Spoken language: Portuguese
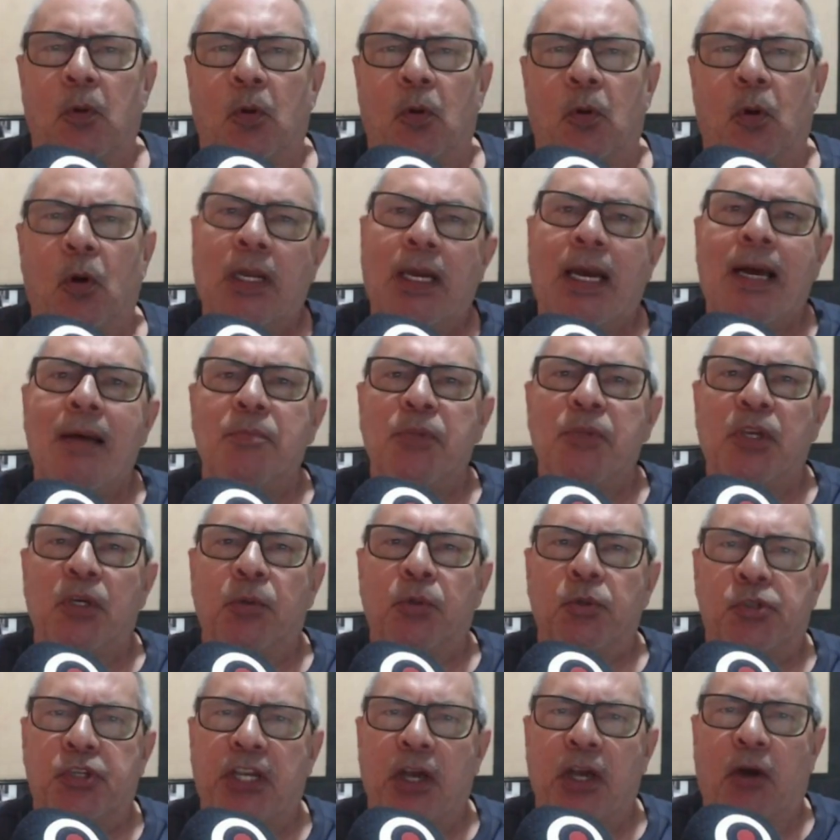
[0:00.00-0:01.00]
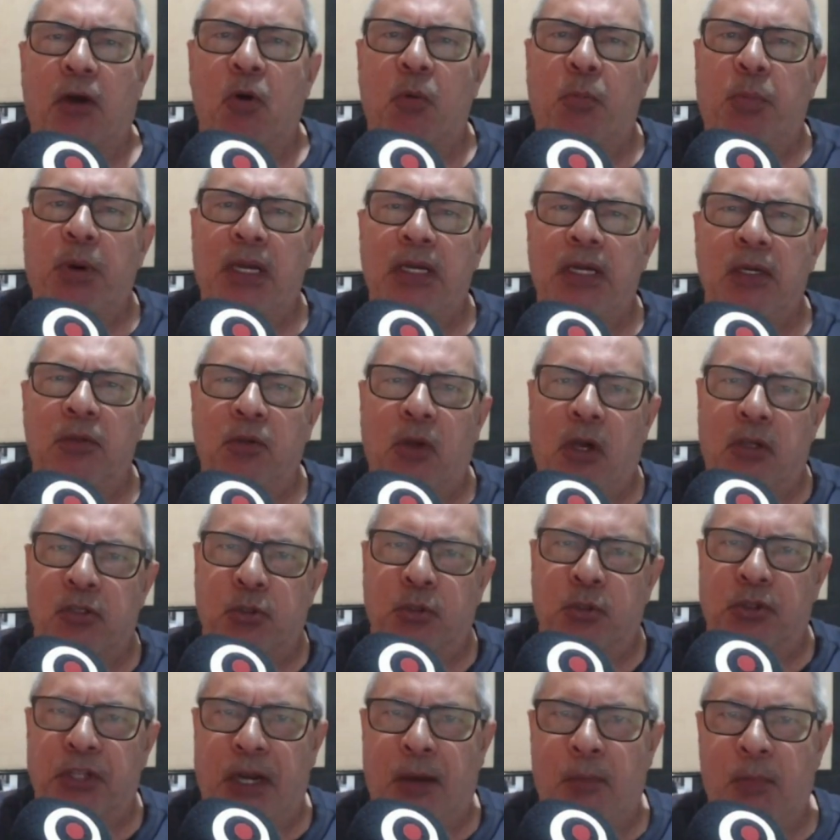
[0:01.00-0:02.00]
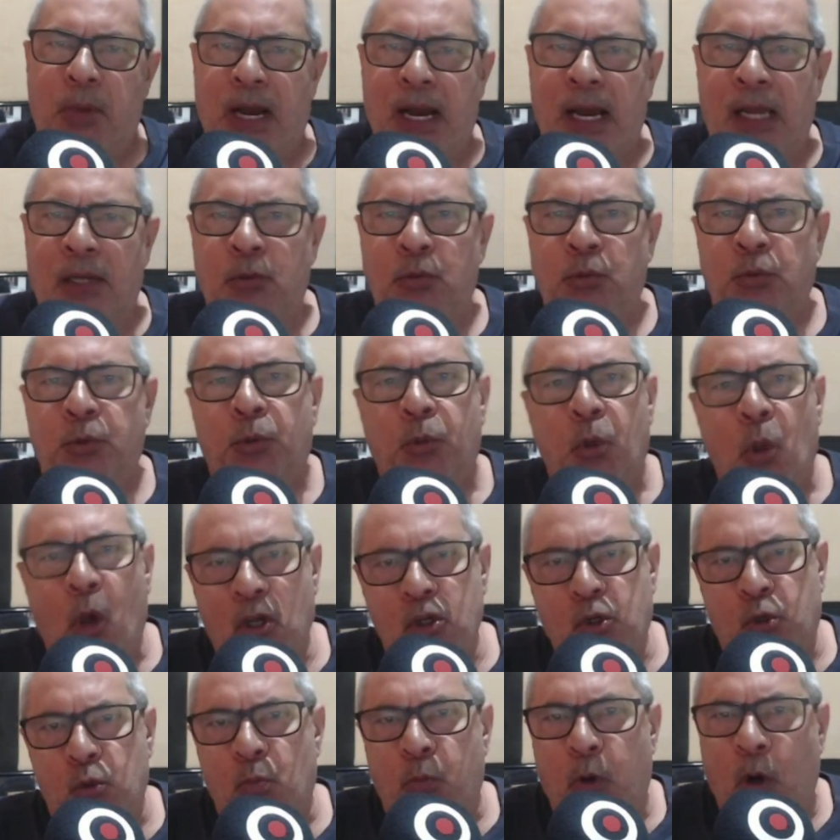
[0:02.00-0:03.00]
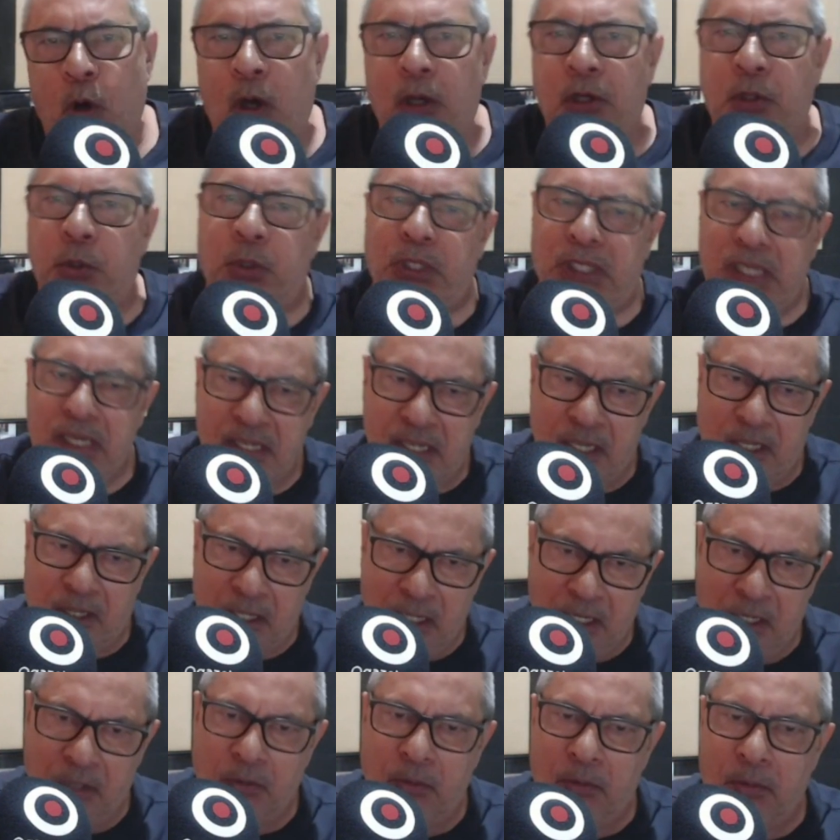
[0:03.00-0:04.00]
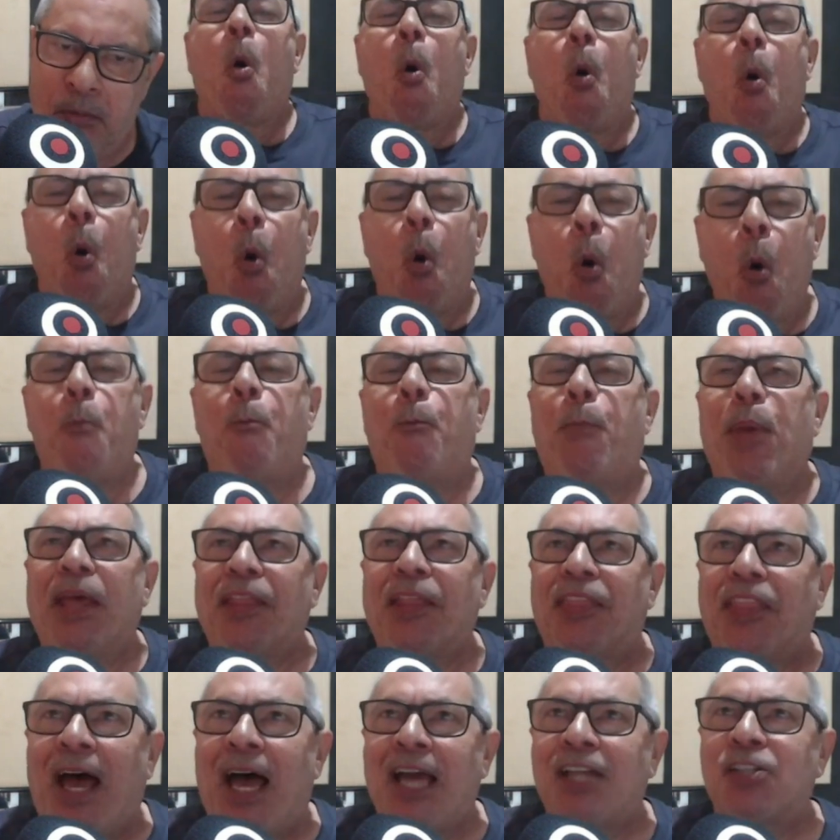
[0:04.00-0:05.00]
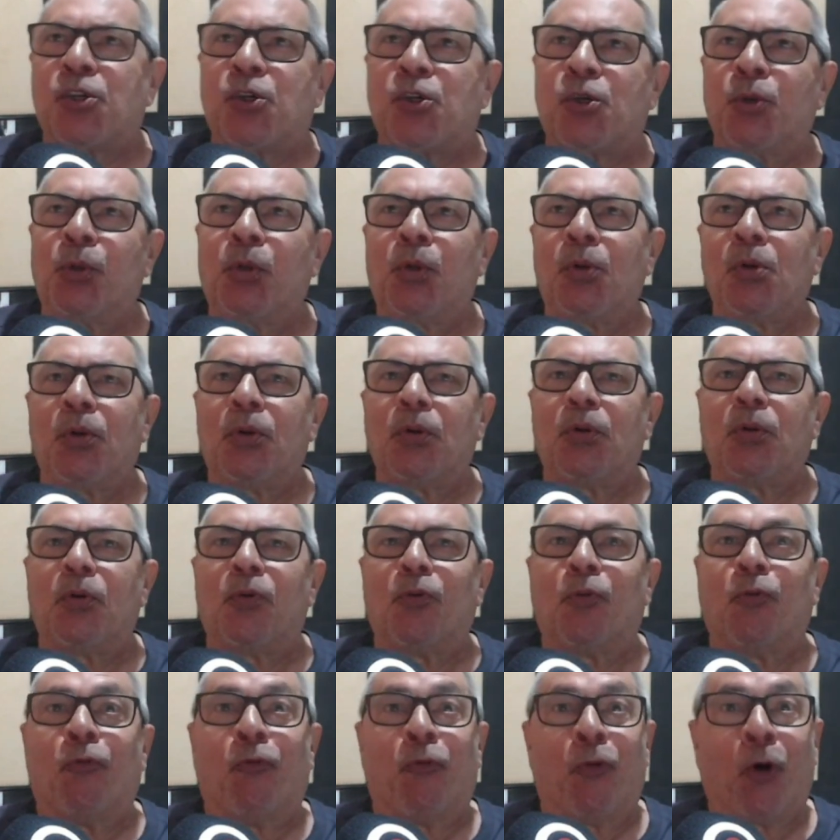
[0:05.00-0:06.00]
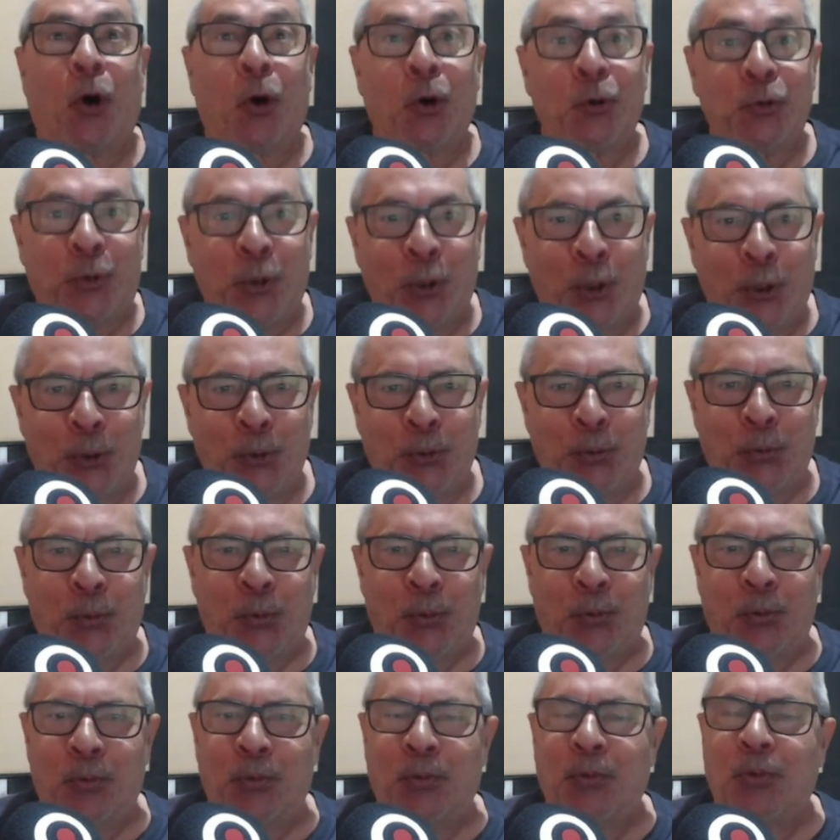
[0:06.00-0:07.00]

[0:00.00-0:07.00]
Olá, amigos que acompanham o nosso trabalho do nosso blog O Gazeteiro. O pedágio voltou.